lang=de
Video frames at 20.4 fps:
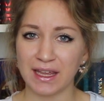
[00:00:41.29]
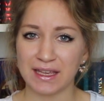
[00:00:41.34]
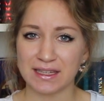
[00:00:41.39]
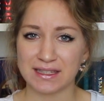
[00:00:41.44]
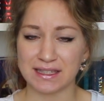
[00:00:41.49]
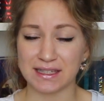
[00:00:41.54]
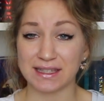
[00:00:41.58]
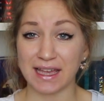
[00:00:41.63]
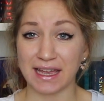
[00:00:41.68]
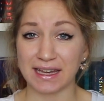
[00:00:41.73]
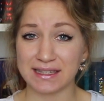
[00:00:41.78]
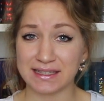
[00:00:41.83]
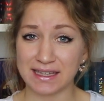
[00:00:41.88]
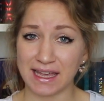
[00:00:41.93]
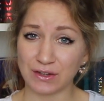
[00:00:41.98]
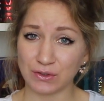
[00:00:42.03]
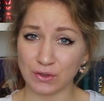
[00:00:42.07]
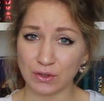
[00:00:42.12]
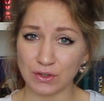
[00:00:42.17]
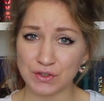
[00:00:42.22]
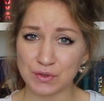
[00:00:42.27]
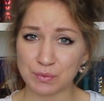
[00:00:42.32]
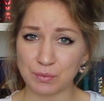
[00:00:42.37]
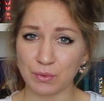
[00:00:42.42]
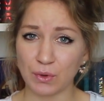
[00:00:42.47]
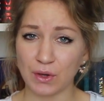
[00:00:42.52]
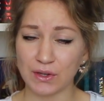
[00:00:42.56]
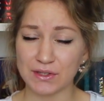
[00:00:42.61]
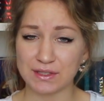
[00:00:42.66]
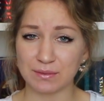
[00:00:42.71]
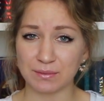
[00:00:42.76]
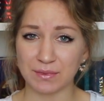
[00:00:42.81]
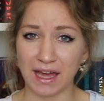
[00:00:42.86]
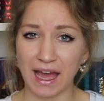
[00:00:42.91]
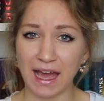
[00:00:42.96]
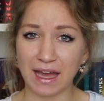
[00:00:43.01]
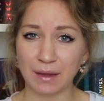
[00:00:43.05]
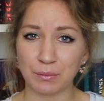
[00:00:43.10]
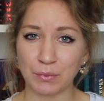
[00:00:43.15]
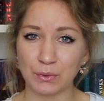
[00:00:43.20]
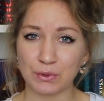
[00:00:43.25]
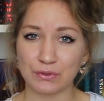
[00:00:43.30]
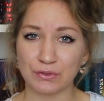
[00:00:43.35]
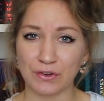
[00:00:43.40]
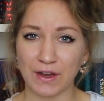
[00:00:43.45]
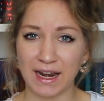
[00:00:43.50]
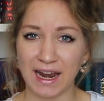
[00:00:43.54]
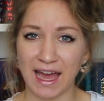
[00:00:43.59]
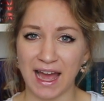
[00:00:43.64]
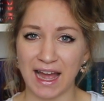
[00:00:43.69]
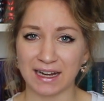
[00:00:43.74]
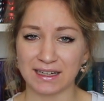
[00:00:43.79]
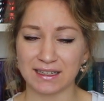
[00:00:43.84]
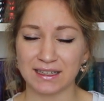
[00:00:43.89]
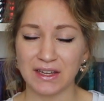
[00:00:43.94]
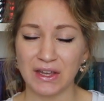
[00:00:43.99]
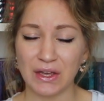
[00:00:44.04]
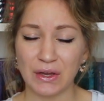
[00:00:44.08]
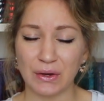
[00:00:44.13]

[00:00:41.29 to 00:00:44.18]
Es ist ein sehr dünnes Buch aus dem Drachenmond Verlag